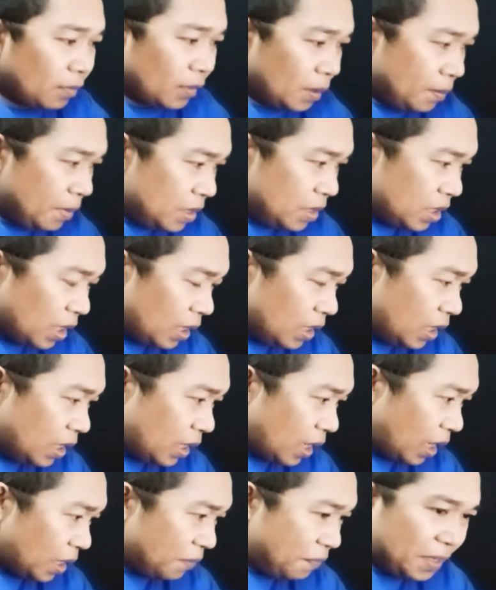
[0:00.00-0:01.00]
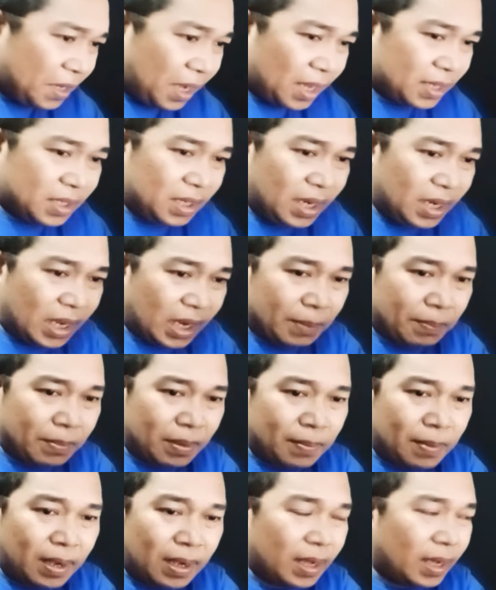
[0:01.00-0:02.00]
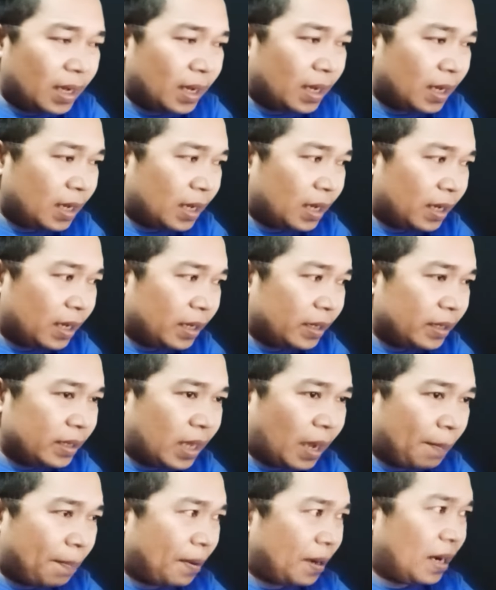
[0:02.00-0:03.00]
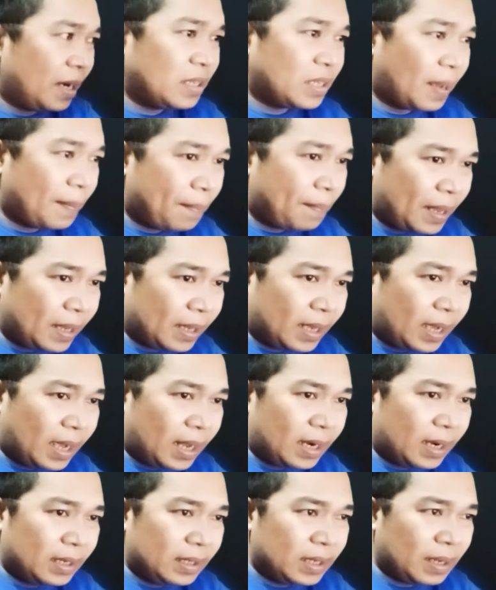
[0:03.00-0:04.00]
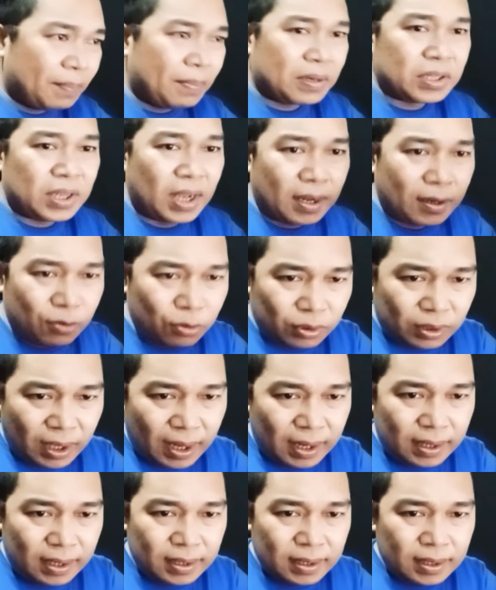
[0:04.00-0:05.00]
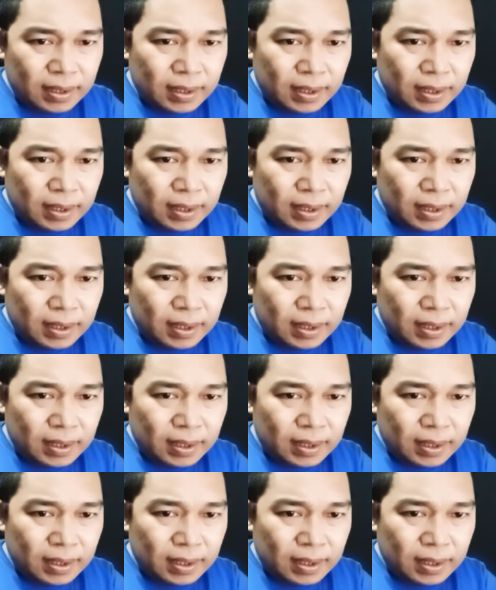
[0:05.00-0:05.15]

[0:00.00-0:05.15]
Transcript: bisa diklarifikasi dengan memang uh, yang pernah disampaikan yang bersangkutan